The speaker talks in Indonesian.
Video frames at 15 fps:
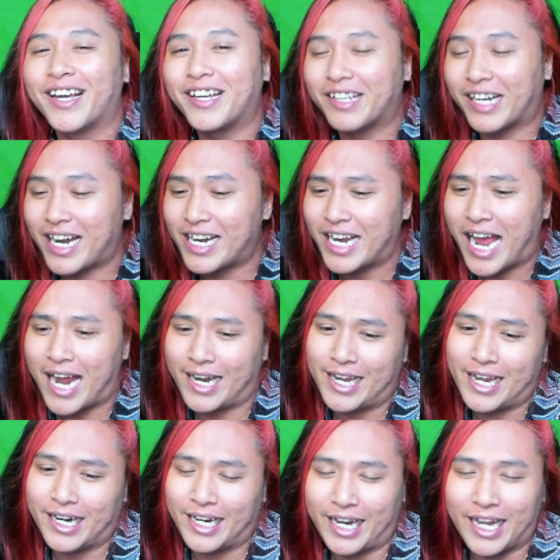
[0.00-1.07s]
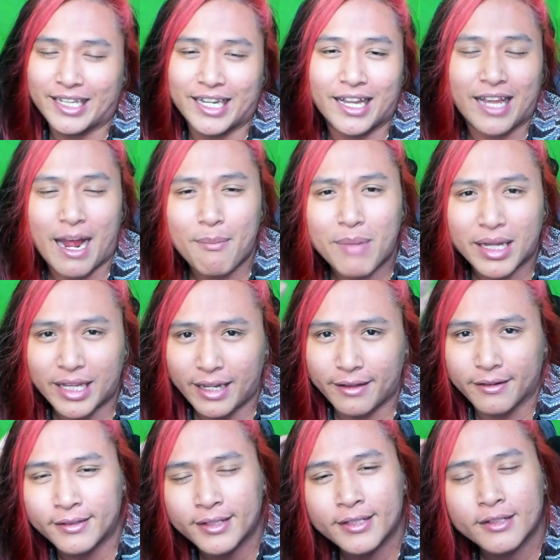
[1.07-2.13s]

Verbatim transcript: gitu kan, nggak ada yang dikat-kat amat gitu.